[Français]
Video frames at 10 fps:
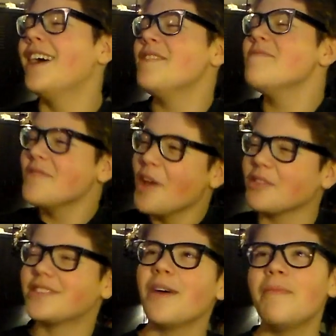Euh,
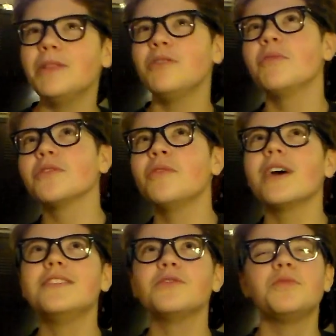non, ça va pas être de l'humour
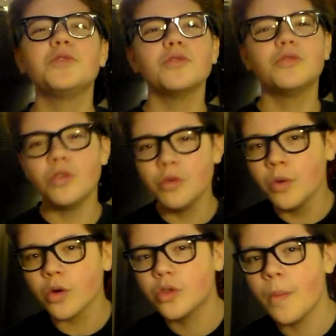noir, disons plutôt de
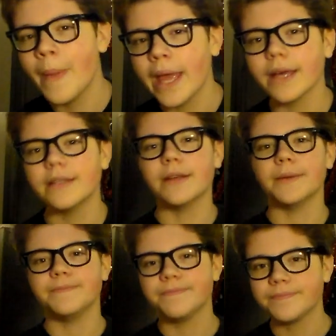l'humour de merde.
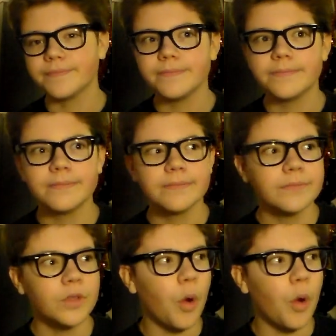C'est vrai que tu t'y connais.